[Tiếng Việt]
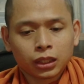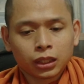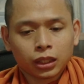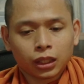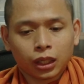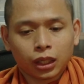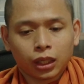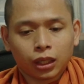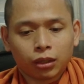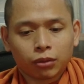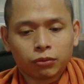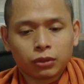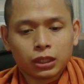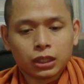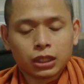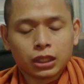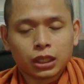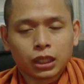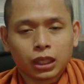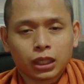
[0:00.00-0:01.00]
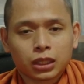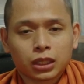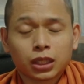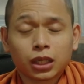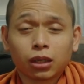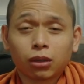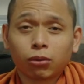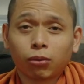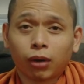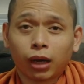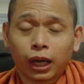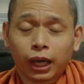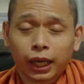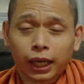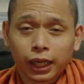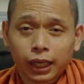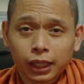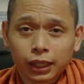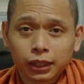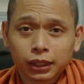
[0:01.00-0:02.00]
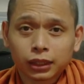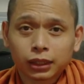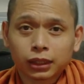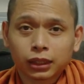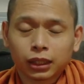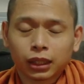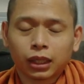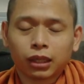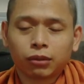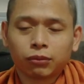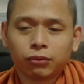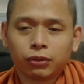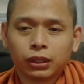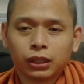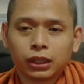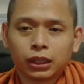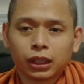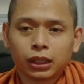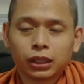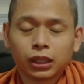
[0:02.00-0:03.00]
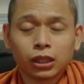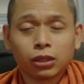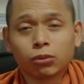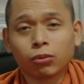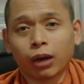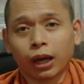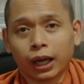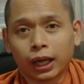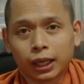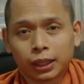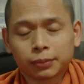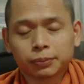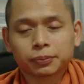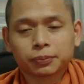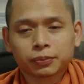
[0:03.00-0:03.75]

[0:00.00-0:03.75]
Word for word: à, vị à, sơ quả à, vị à, nhị quả